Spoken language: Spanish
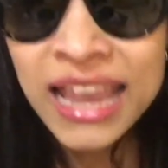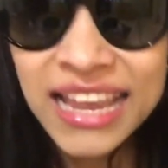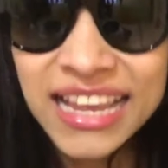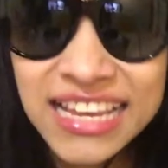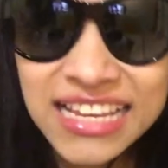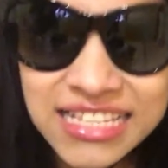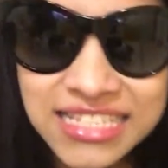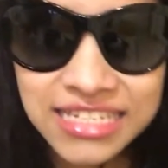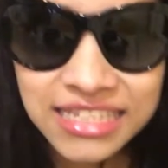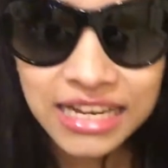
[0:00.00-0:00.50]

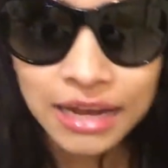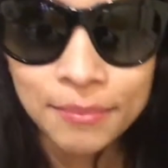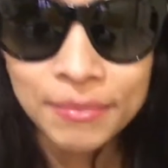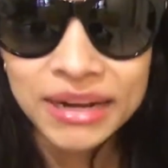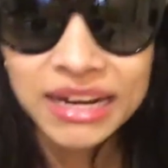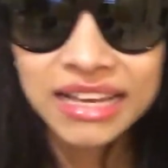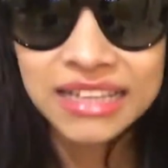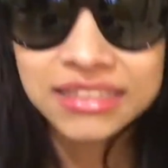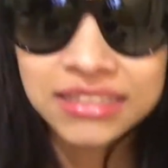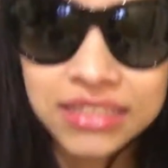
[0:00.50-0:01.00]
y chicas, me
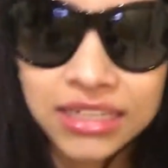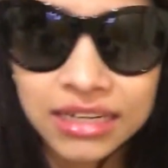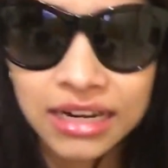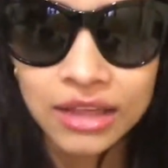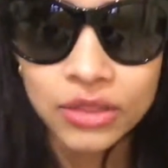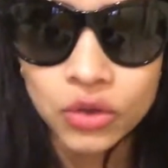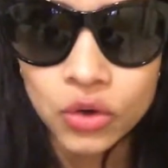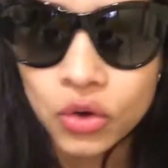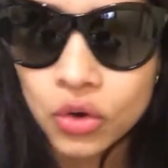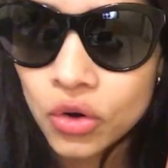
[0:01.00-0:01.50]
la he
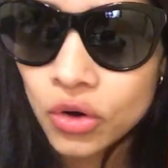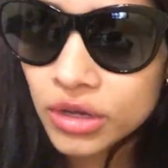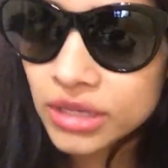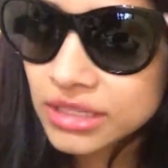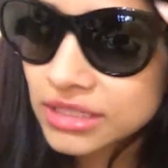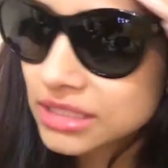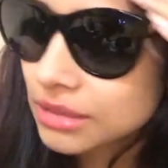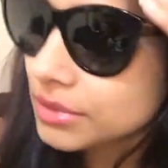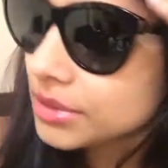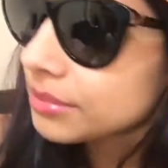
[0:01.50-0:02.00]
estrenado hoy,
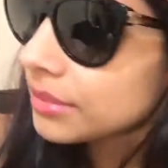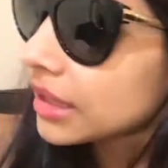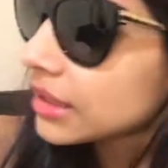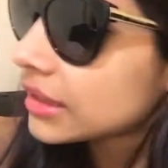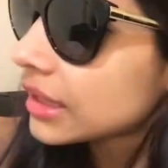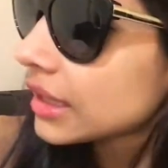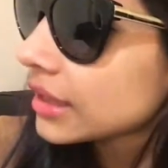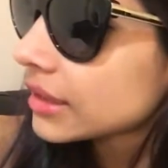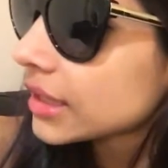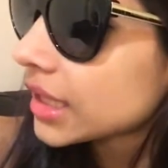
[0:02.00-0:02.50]
esta misma
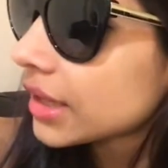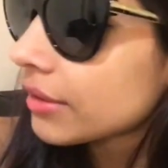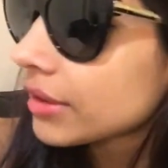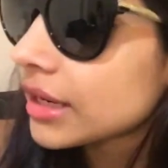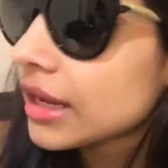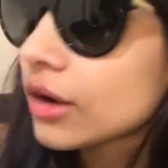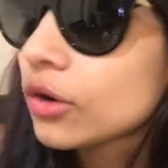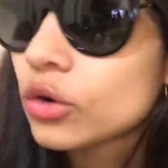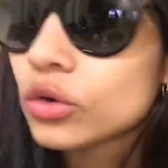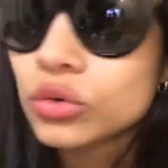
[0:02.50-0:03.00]
tarde que
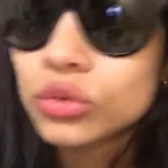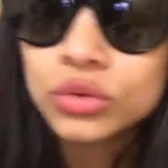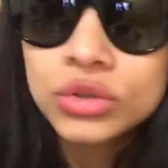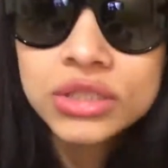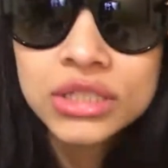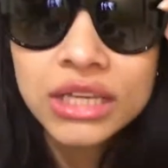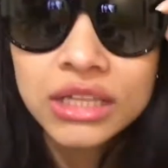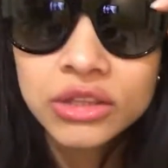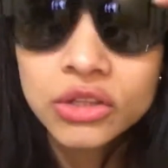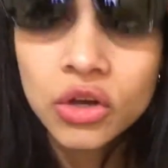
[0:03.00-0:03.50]
venía
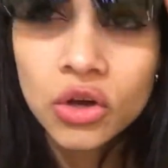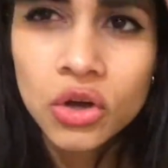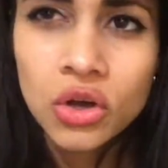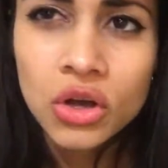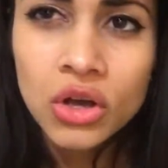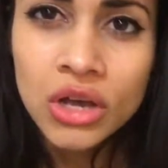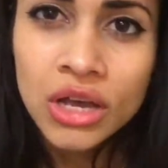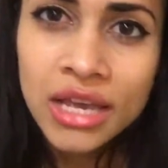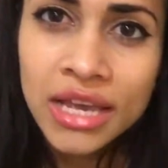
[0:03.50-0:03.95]
conduciendo.